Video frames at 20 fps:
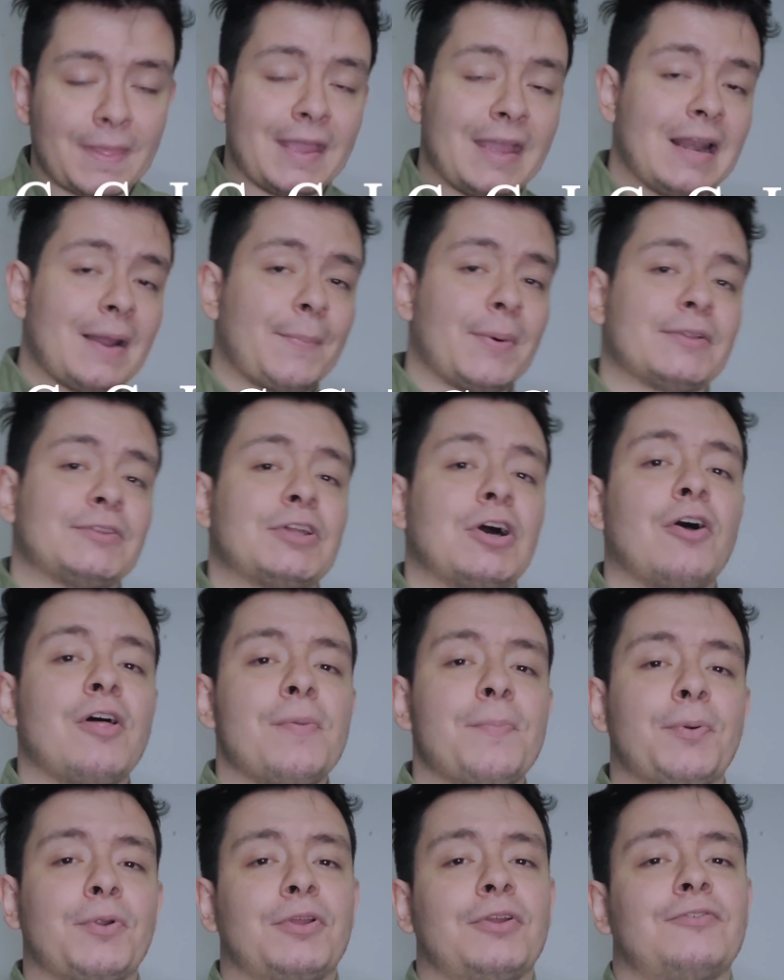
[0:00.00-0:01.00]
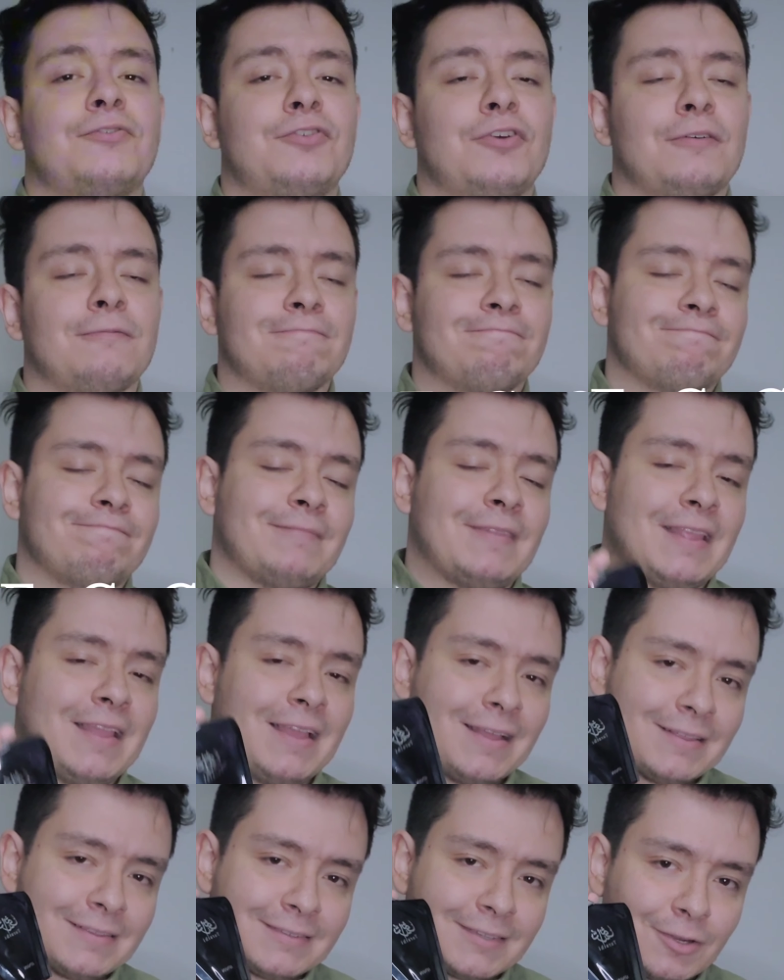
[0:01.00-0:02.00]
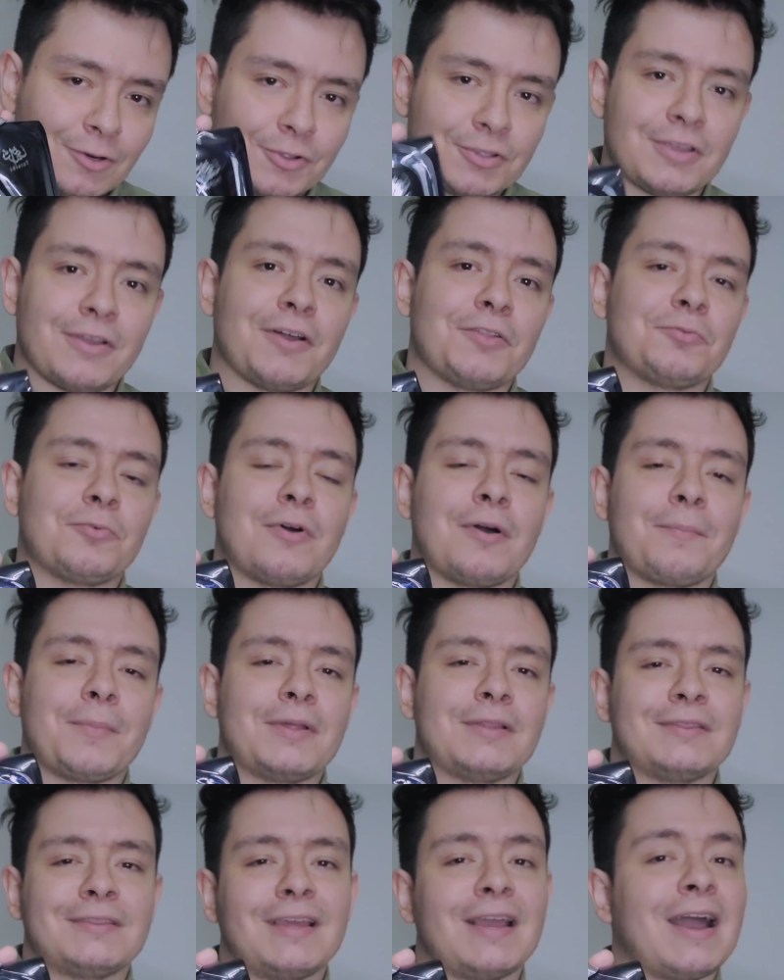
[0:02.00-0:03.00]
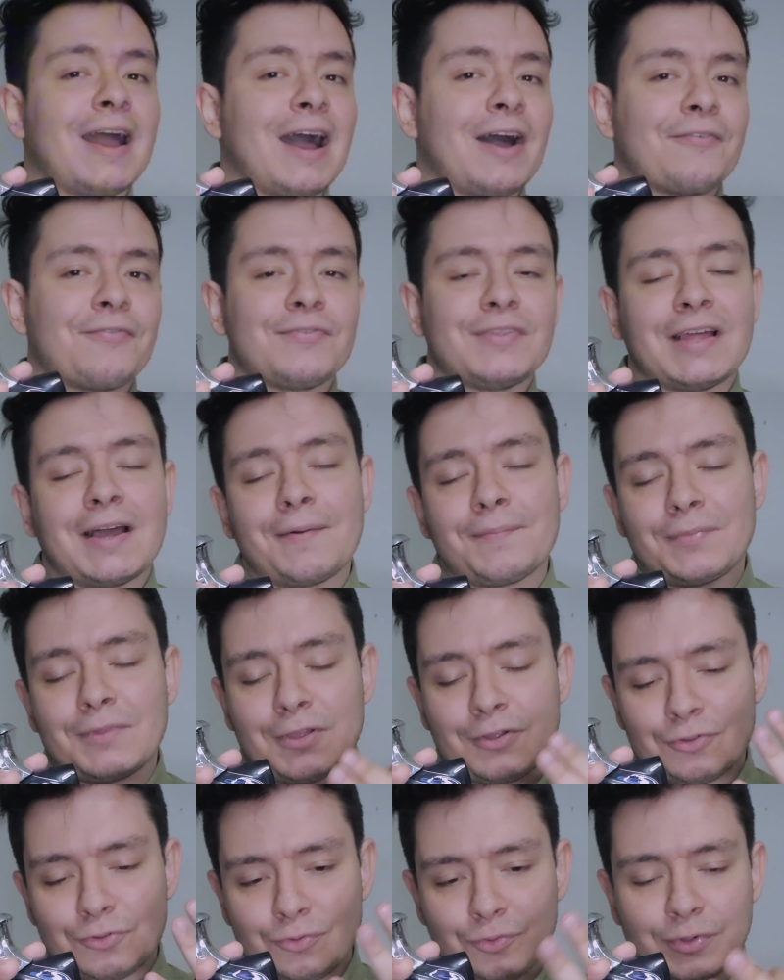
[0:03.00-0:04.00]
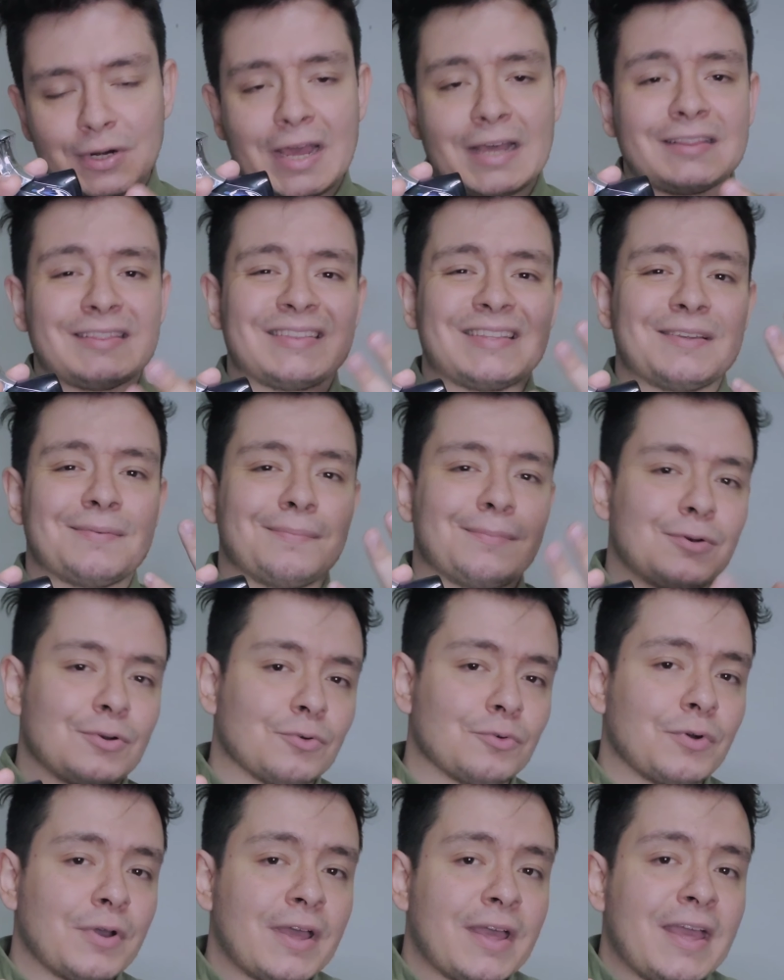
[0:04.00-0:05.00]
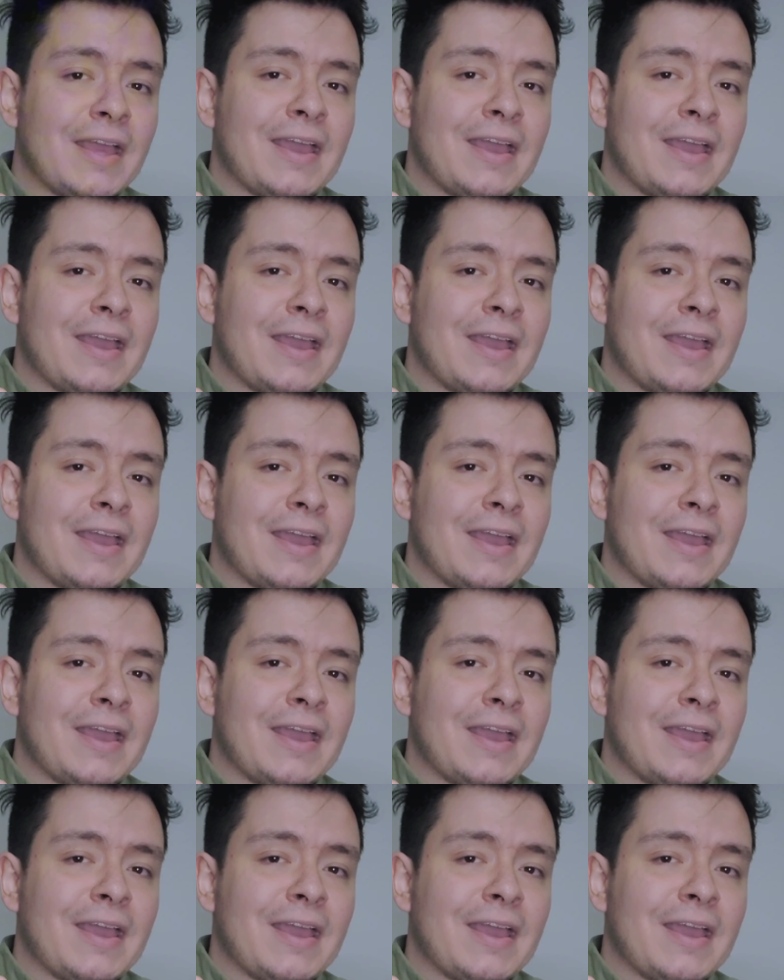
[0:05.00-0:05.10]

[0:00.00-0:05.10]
El apartado de proyección se lo lleva nuevamente a Fnam Turati Blue.